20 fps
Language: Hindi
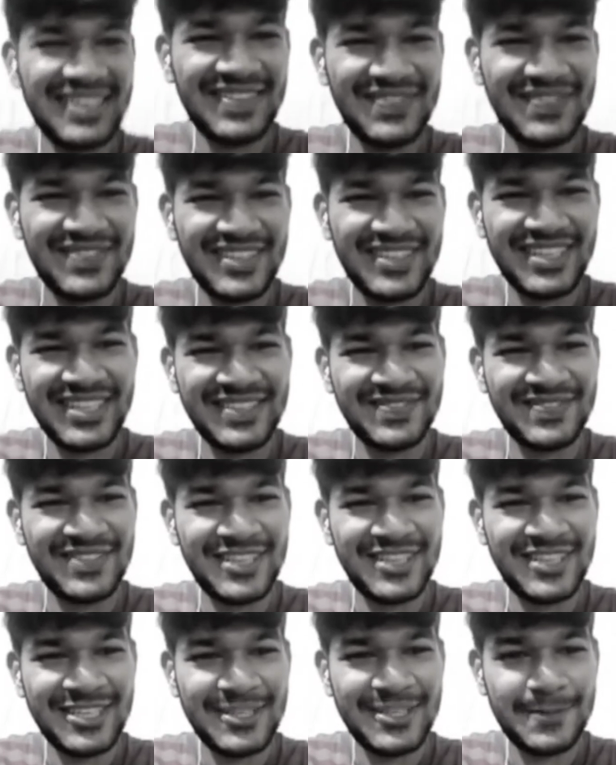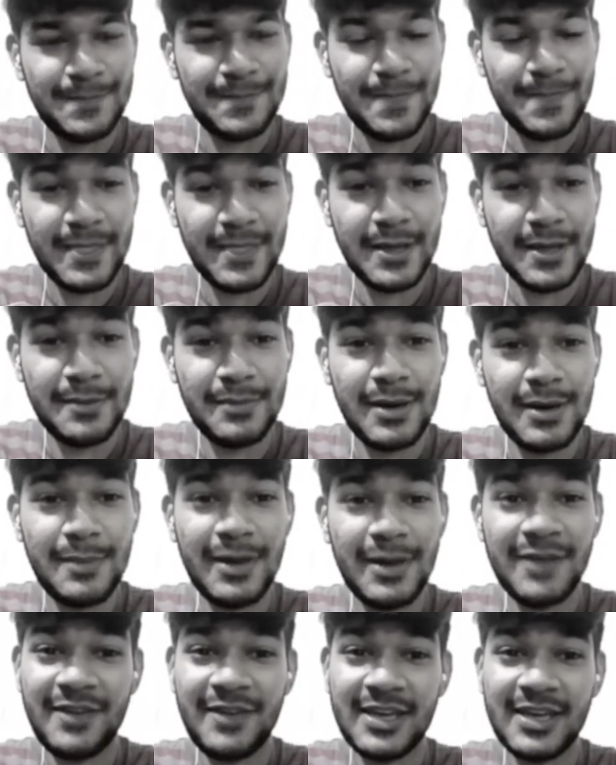भाई भाई मैं
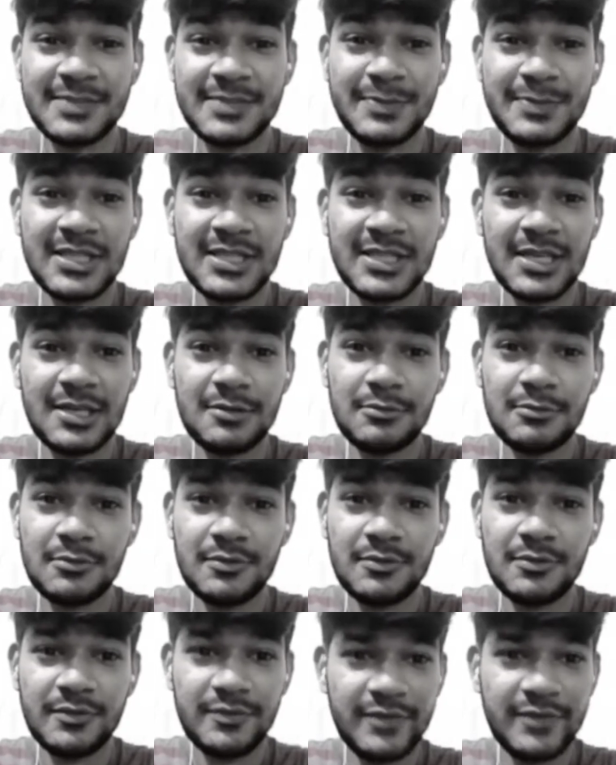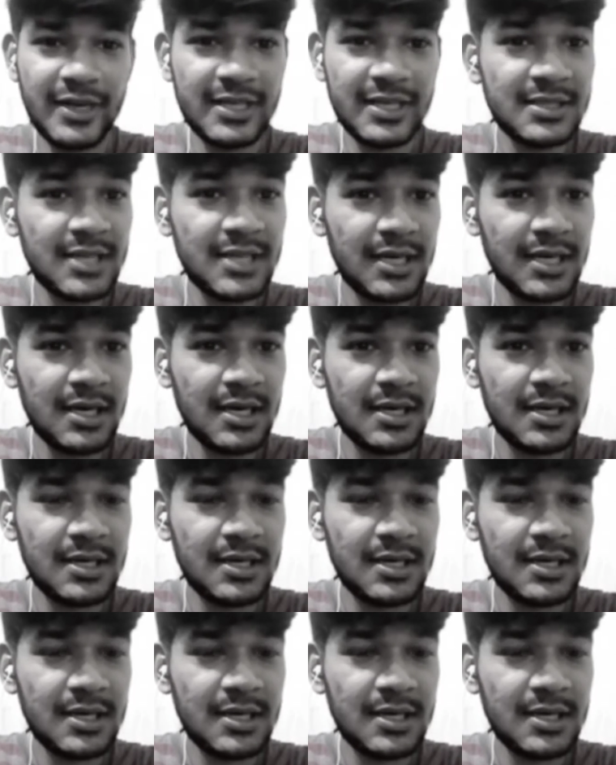भाई फैक्ट स्पिट कर रहा हूं फैक्ट ही था ना